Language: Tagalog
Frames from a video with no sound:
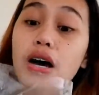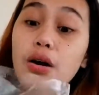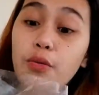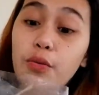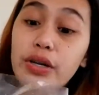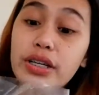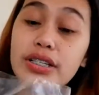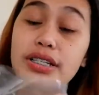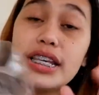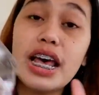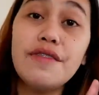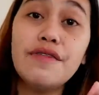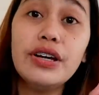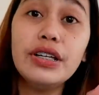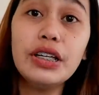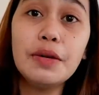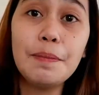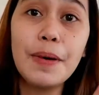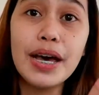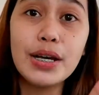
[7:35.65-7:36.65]
With
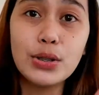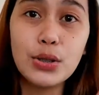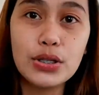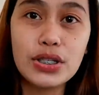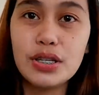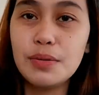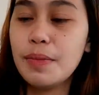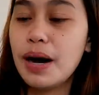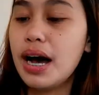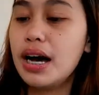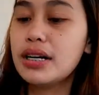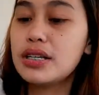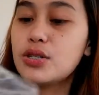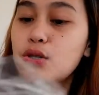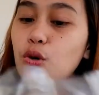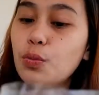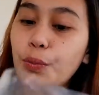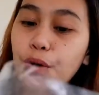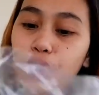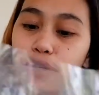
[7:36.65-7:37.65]
70 pesos, di ba? Ang
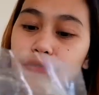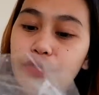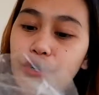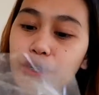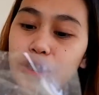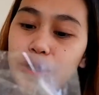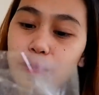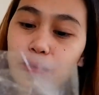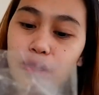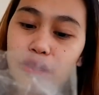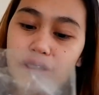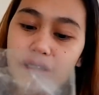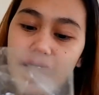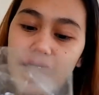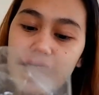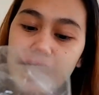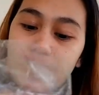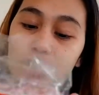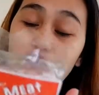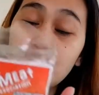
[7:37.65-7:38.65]
super affordable
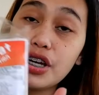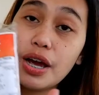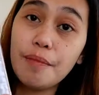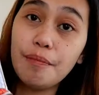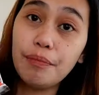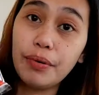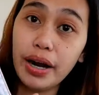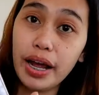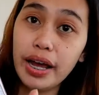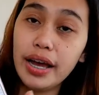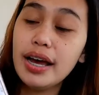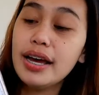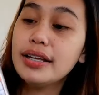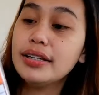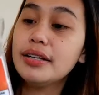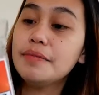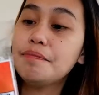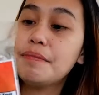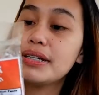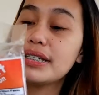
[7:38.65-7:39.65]
niya. And syempre,
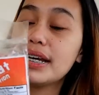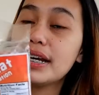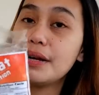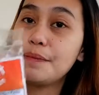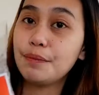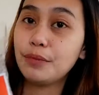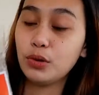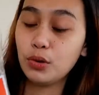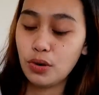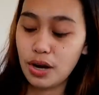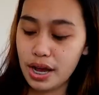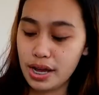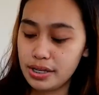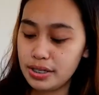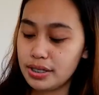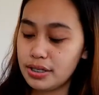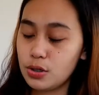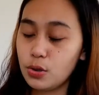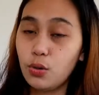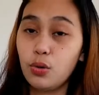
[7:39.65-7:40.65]
masarap to
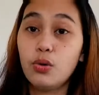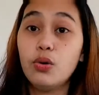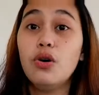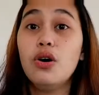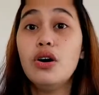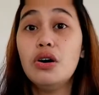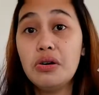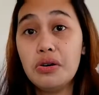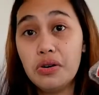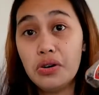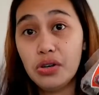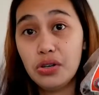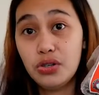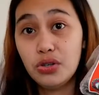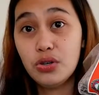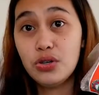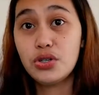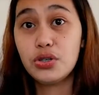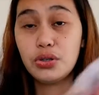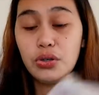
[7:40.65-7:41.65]
guys. So,
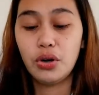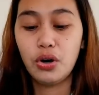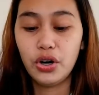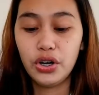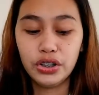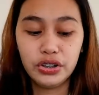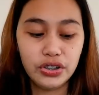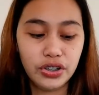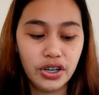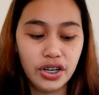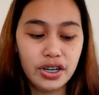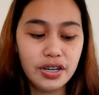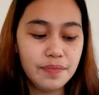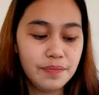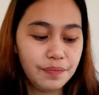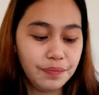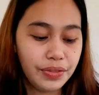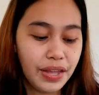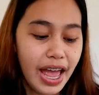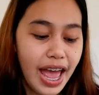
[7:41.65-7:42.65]
you should order.
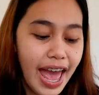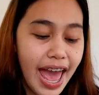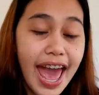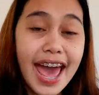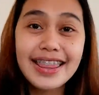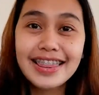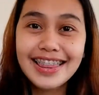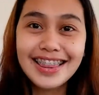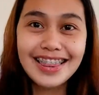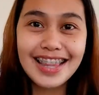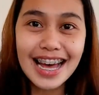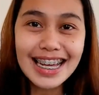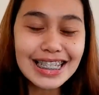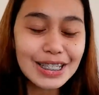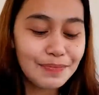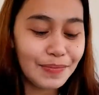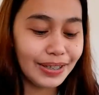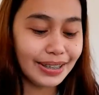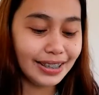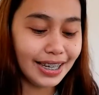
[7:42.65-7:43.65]
And
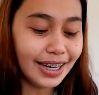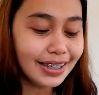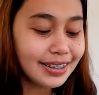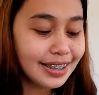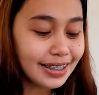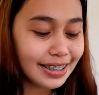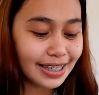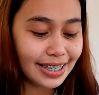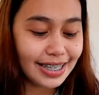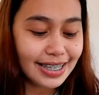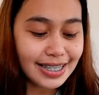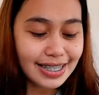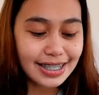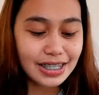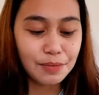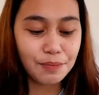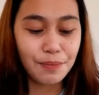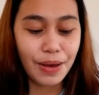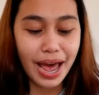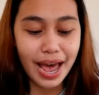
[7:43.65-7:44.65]
last but not the
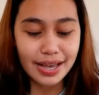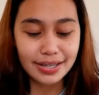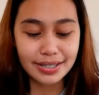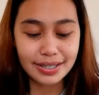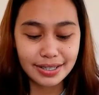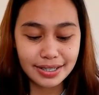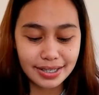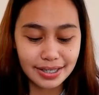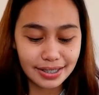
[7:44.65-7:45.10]
least, the best.